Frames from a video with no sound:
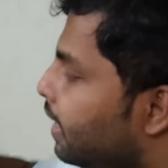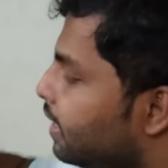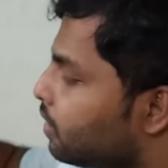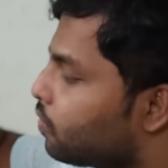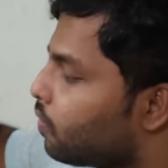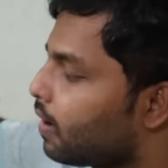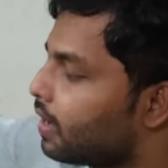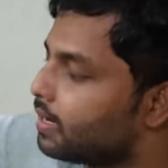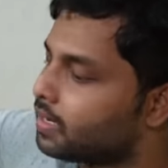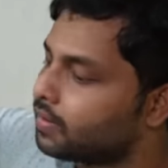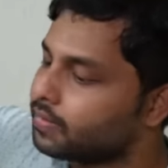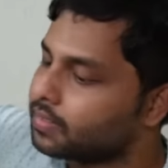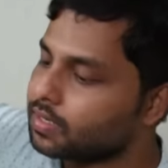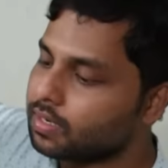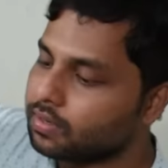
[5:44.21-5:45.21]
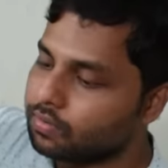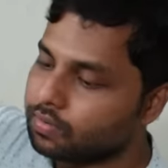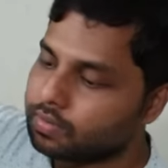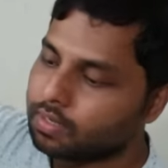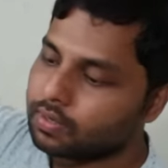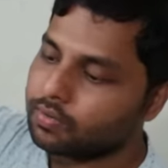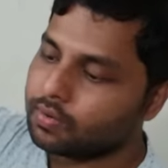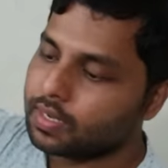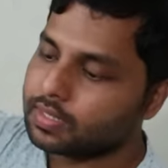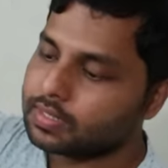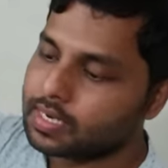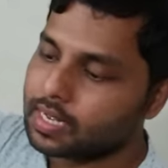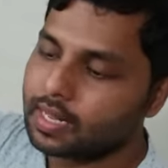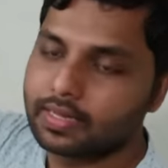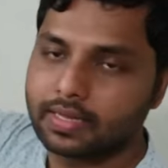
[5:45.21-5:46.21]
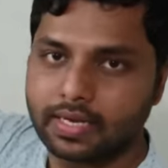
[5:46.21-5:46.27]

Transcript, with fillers: అండ్ క్వాలిటీ విషయానికి వస్తే కూడా చాలా